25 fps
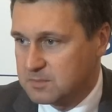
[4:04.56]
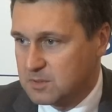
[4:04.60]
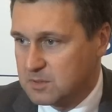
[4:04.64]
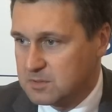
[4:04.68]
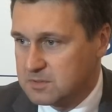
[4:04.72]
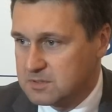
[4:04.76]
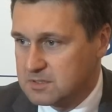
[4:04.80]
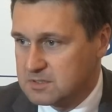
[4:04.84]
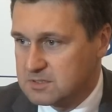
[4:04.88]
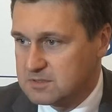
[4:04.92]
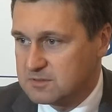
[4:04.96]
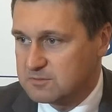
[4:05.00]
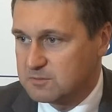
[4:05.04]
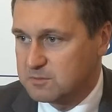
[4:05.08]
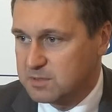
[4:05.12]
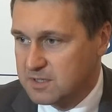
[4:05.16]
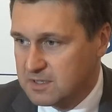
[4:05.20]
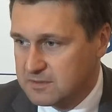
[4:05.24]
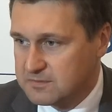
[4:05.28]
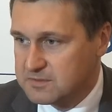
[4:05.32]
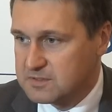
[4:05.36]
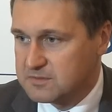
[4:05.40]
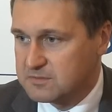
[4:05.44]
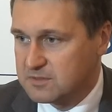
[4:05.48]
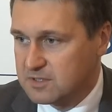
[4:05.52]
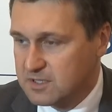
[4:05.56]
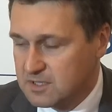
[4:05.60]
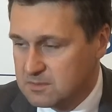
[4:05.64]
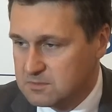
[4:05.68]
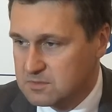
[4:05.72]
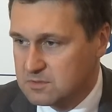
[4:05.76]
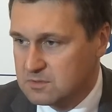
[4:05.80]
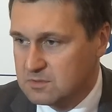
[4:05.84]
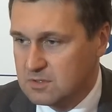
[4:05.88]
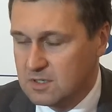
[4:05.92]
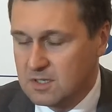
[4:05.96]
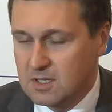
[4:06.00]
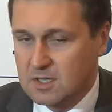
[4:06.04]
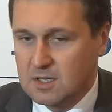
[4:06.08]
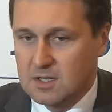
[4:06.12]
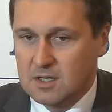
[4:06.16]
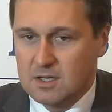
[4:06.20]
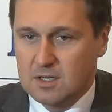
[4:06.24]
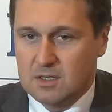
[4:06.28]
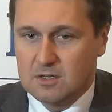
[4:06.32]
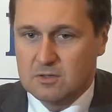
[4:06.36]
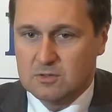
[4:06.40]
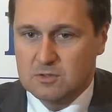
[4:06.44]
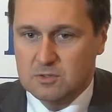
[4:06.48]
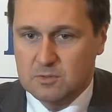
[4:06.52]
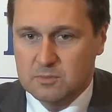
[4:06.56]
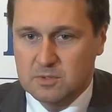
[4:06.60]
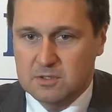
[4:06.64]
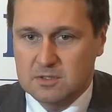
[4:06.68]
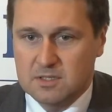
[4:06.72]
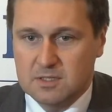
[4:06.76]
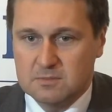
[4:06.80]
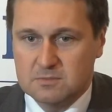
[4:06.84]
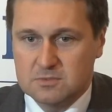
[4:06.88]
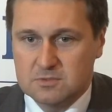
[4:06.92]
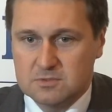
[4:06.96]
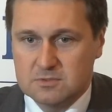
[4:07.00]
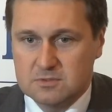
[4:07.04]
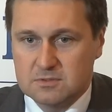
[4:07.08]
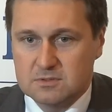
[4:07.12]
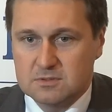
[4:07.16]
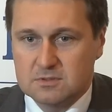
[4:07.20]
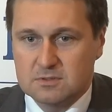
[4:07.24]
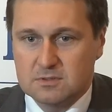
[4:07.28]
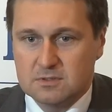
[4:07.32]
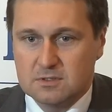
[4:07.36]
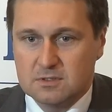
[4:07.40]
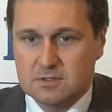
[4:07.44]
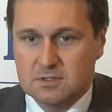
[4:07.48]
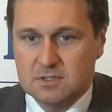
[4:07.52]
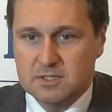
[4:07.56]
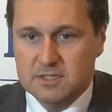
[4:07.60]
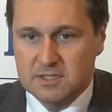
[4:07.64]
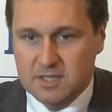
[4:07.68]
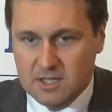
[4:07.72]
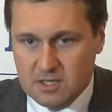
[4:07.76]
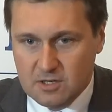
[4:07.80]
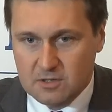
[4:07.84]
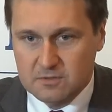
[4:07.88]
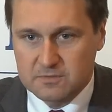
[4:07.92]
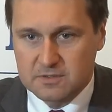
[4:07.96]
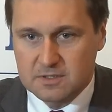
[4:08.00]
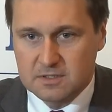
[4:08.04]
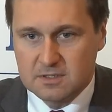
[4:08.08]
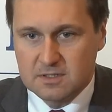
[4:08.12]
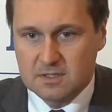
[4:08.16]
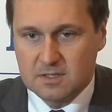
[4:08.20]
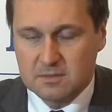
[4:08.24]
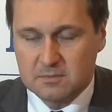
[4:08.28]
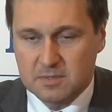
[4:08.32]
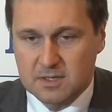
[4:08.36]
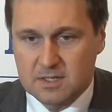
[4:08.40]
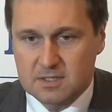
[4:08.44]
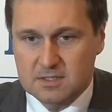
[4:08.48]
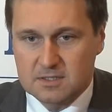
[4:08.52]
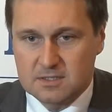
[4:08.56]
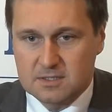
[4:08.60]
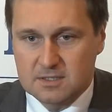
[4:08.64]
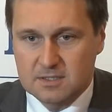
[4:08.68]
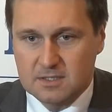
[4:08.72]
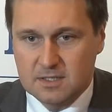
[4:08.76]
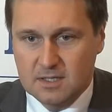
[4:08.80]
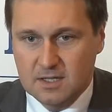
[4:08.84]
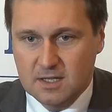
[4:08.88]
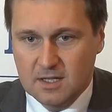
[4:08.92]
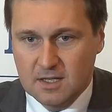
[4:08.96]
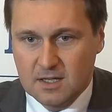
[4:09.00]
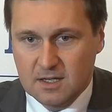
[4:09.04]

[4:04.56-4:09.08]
politycznej, wbrew swojemu ulubionemu liderowi partii,